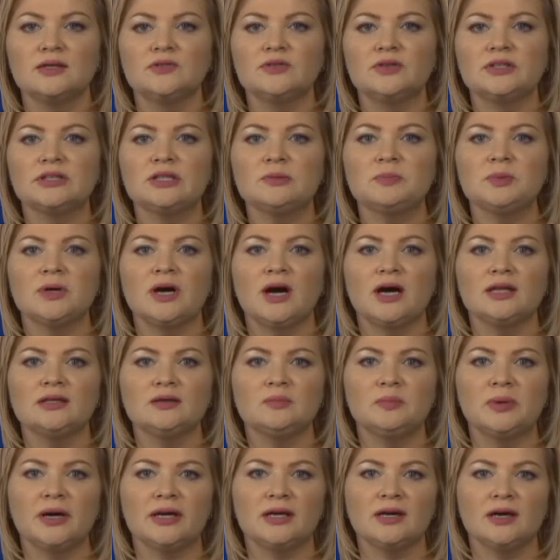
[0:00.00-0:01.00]
Три
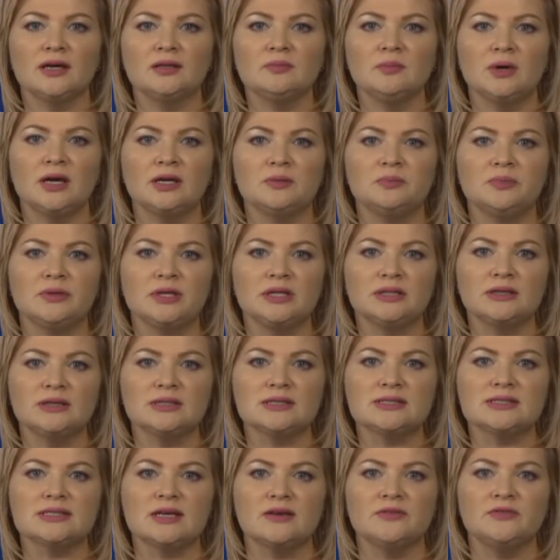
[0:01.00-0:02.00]
фортепиано, баян,
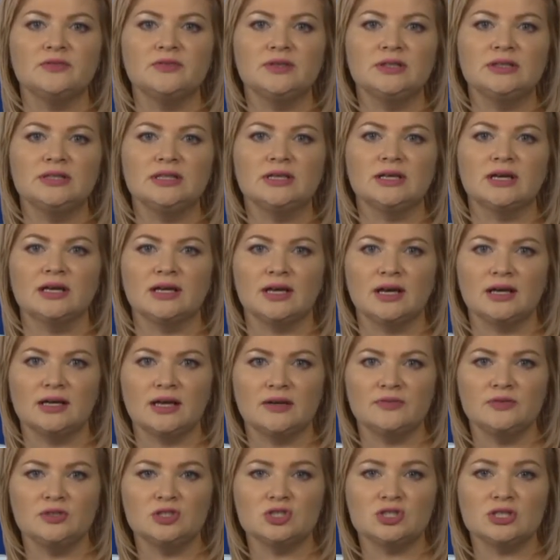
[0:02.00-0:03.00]
мольберты, софиты,
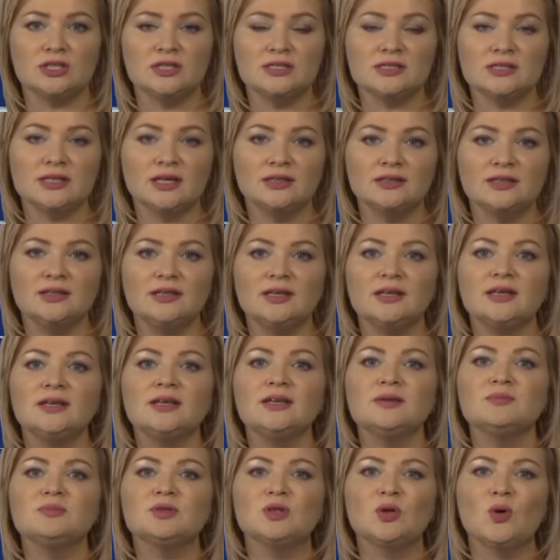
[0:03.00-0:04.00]
хореографические станки
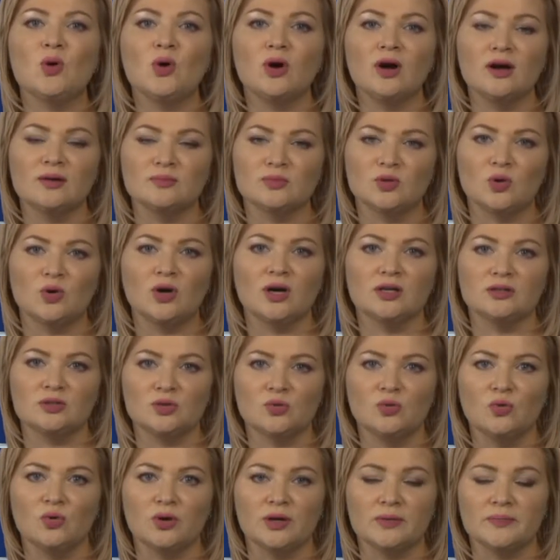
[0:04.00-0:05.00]
и многое-многое
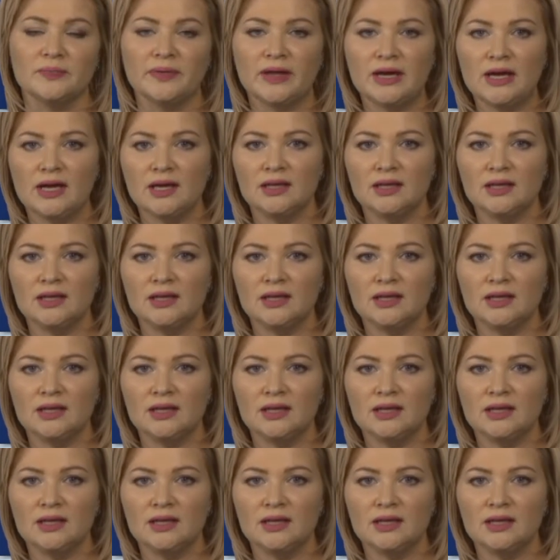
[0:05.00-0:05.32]
другое.